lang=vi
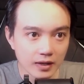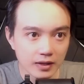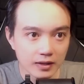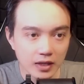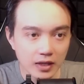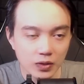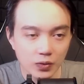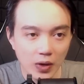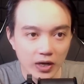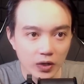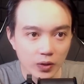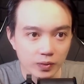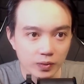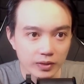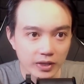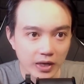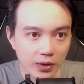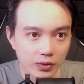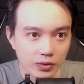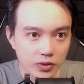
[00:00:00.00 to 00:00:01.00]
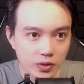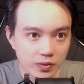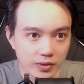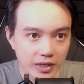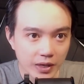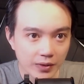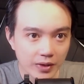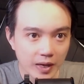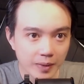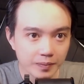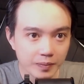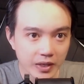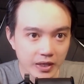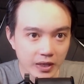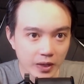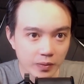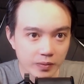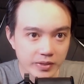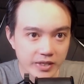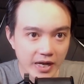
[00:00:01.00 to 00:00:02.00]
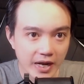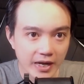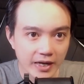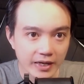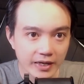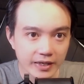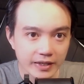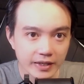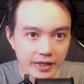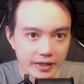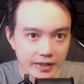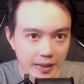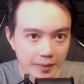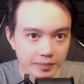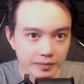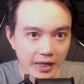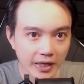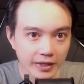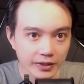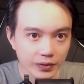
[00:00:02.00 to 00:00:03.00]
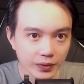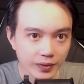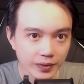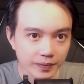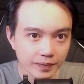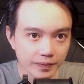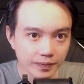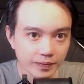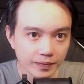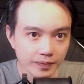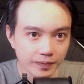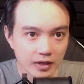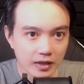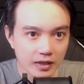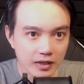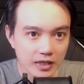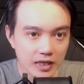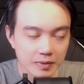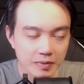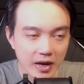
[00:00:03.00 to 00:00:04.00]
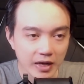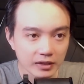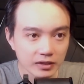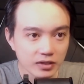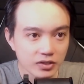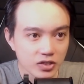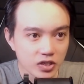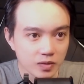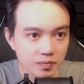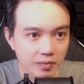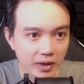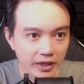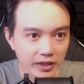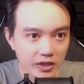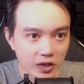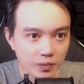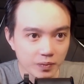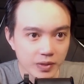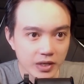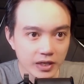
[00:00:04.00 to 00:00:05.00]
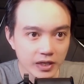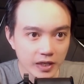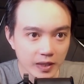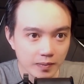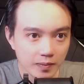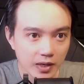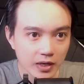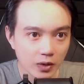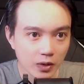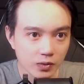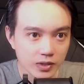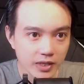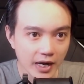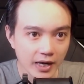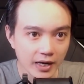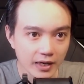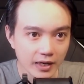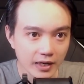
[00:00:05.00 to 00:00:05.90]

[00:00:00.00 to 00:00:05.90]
Tên quan cục đầu rút dao găm bên hông ra định đâm tay tôi, và bằng thứ sức mạnh không biết kiếm ở đâu ra,